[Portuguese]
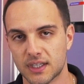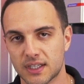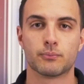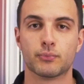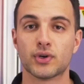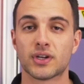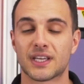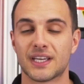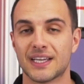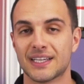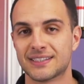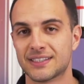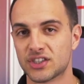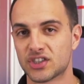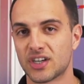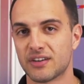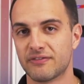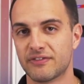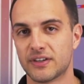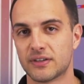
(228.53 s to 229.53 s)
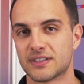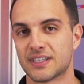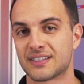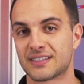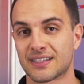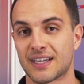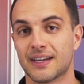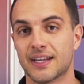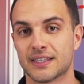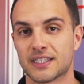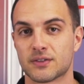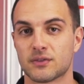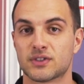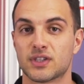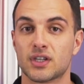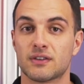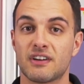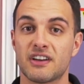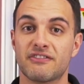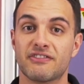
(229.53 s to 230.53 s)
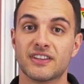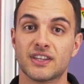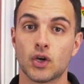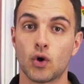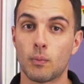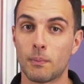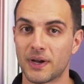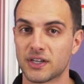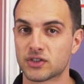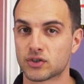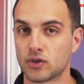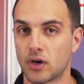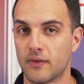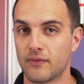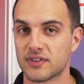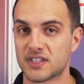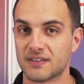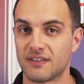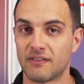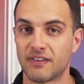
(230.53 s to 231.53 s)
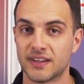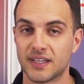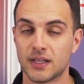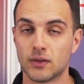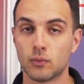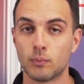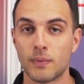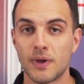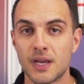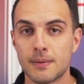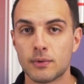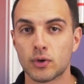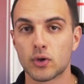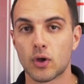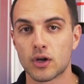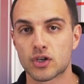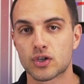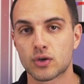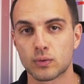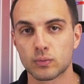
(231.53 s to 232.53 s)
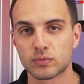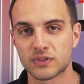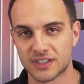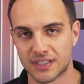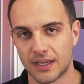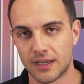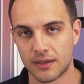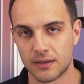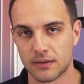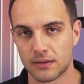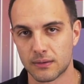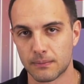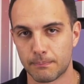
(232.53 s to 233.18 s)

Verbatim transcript: Porque esses chaveiros, essas canetas, você não vai vender uma só, você vai vender no mínimo lote com 100.